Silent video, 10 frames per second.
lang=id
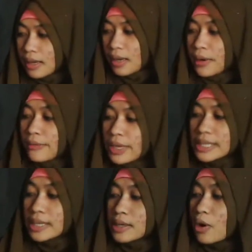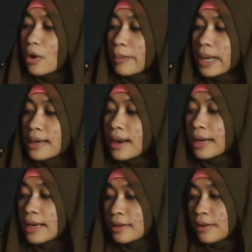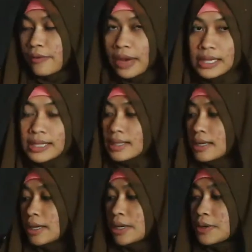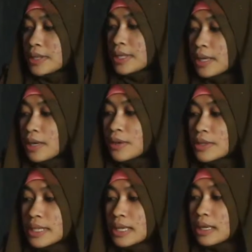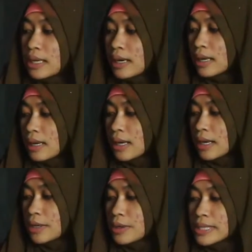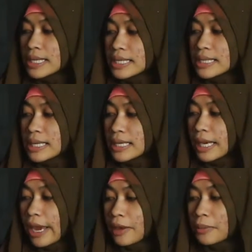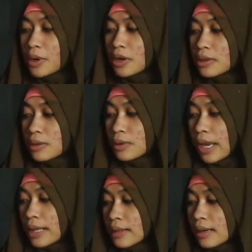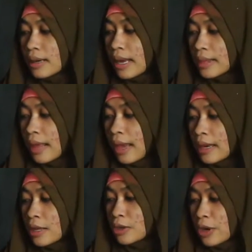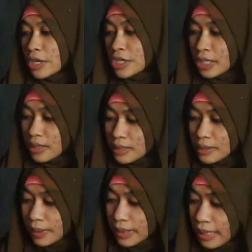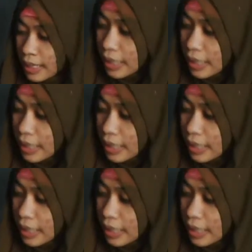uh, with a command line interface, a user user uses the keyboard to enter data and interaction seperti